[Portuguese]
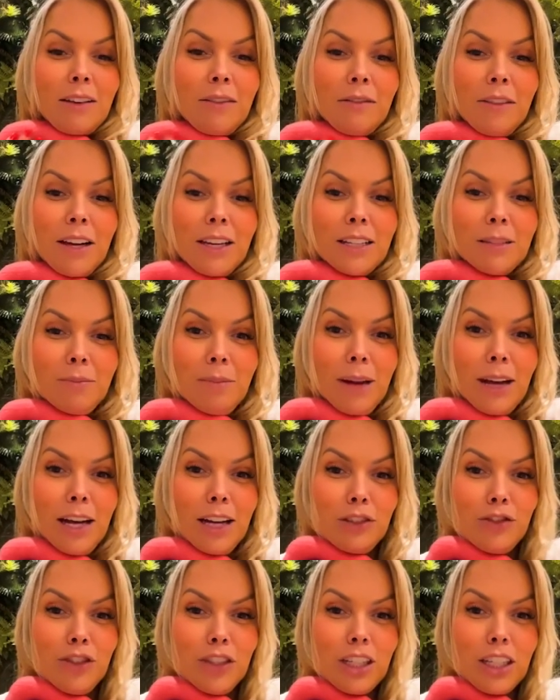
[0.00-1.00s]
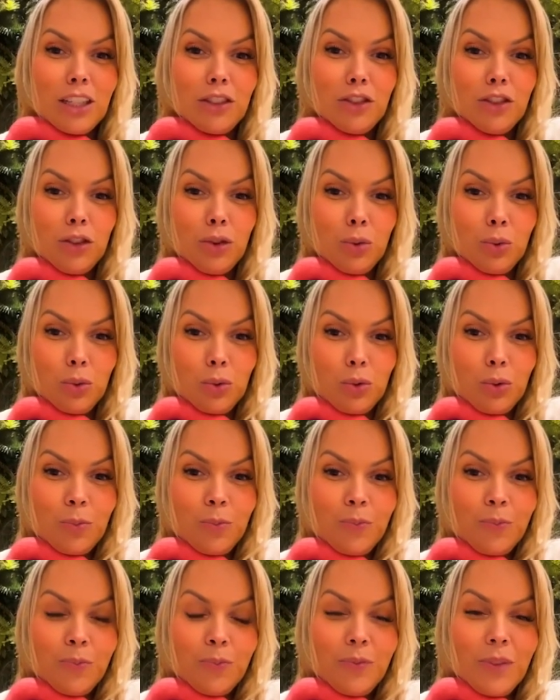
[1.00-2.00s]
Faz parte aqui de tudo,
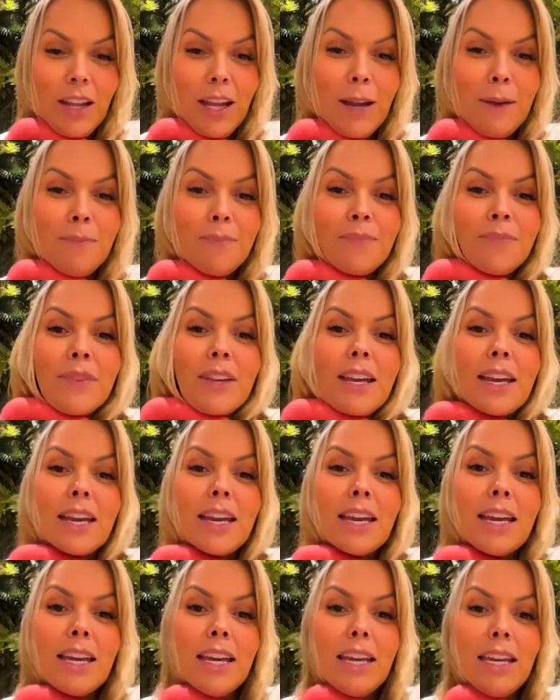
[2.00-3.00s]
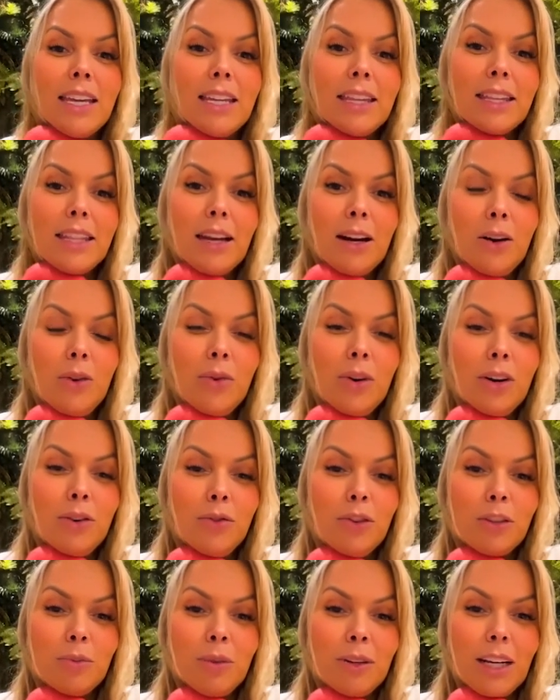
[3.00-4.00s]
né? Então, eu
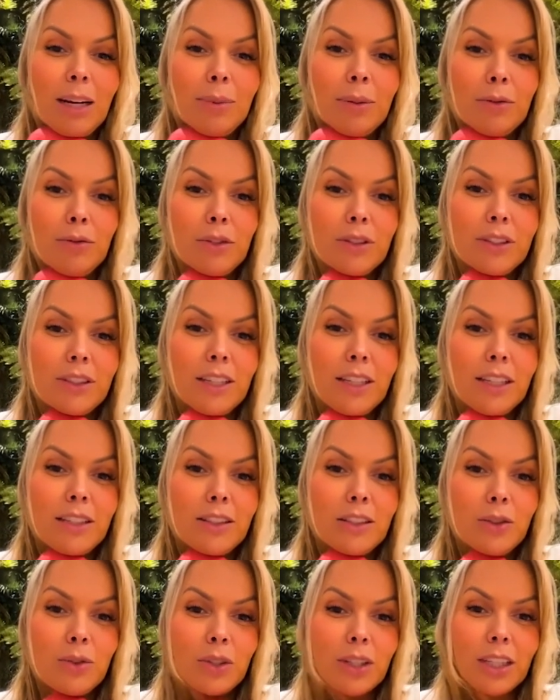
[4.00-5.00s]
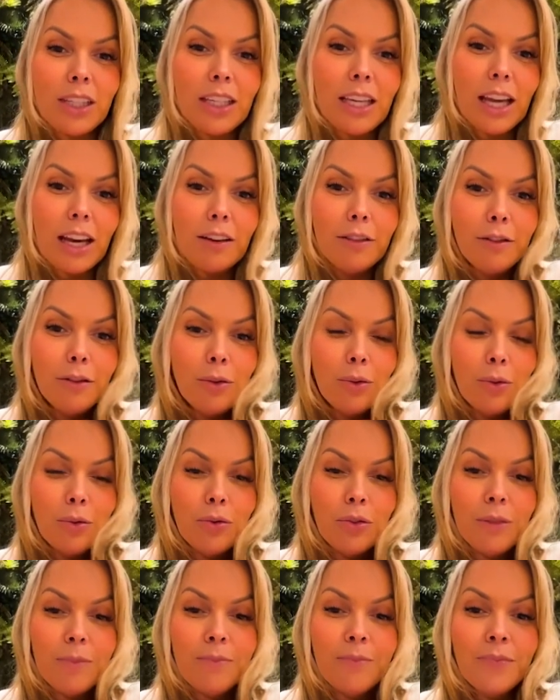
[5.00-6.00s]
vou explicar para vocês isso aqui é a
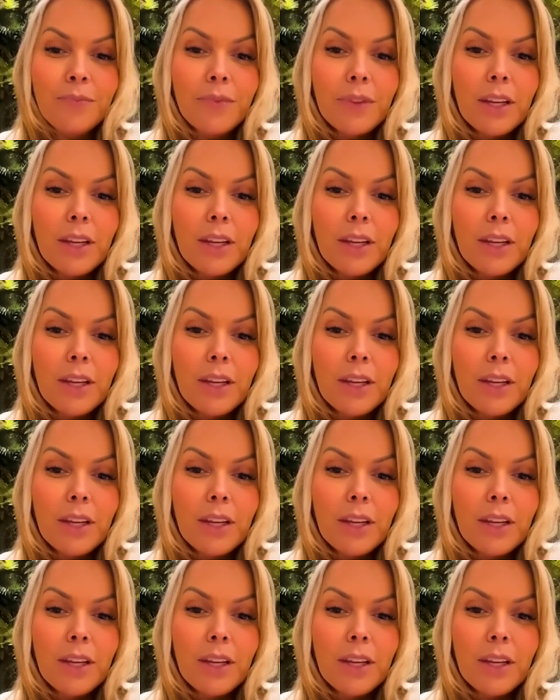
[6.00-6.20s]
vulva.